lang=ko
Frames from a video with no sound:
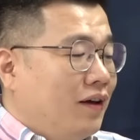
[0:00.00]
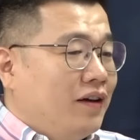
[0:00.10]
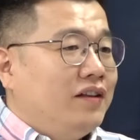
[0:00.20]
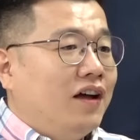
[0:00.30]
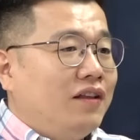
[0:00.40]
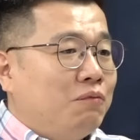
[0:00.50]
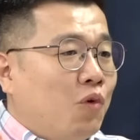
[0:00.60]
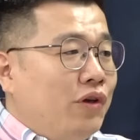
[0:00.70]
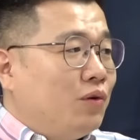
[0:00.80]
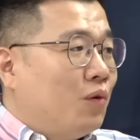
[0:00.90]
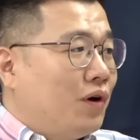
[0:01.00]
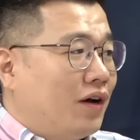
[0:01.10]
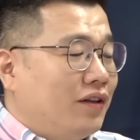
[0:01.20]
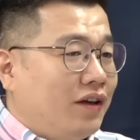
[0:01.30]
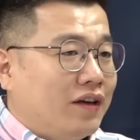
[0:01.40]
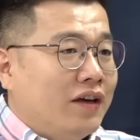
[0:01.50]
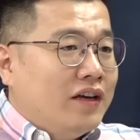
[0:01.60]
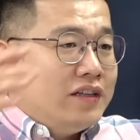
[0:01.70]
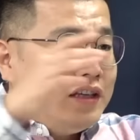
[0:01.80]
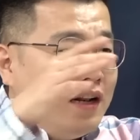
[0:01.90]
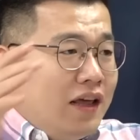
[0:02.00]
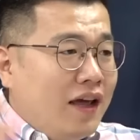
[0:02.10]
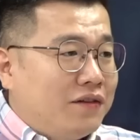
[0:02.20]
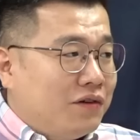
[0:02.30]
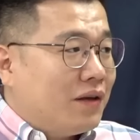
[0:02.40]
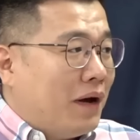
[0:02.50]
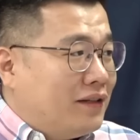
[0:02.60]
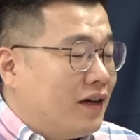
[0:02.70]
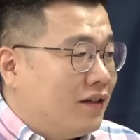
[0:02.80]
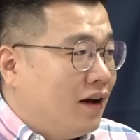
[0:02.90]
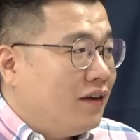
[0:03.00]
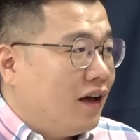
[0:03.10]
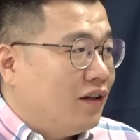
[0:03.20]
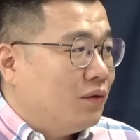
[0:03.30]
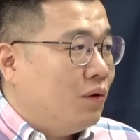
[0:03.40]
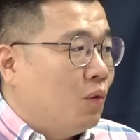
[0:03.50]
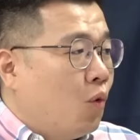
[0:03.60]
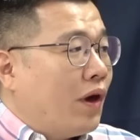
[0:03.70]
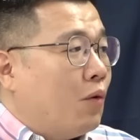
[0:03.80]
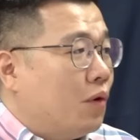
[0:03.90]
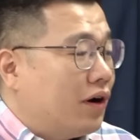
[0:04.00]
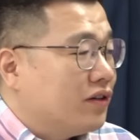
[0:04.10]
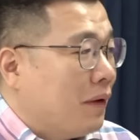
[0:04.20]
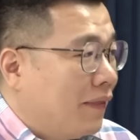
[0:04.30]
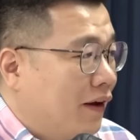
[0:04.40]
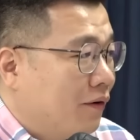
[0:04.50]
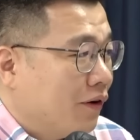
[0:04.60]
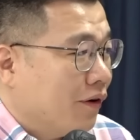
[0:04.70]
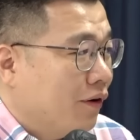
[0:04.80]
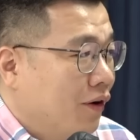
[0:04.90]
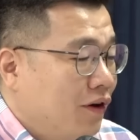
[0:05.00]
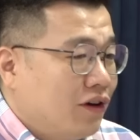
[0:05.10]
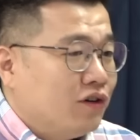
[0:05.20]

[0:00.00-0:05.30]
일단은 모인 공간이 실내에서 이렇게 만찬을 한 게 아니고 5개 공간에서 만난 거예요. 음, 맞아요.